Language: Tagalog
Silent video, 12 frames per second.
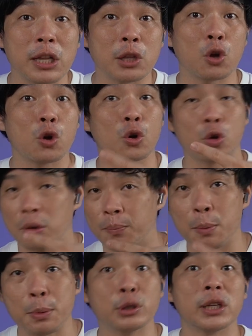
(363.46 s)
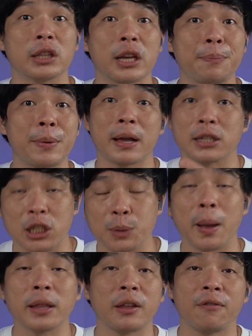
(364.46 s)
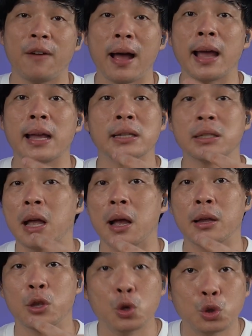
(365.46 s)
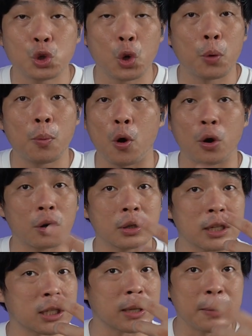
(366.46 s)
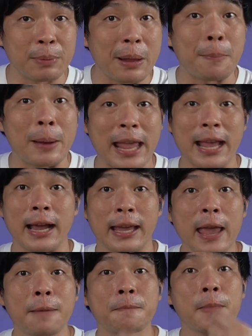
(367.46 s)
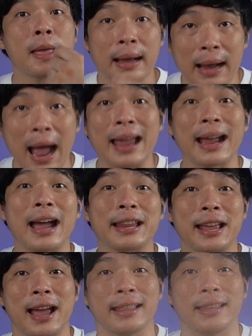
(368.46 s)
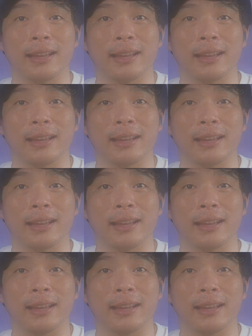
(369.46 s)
dito kung nagmi-music tripping ka sa Spotify, sa YouTube, or just simply playing a game, kayang-kaya na yan.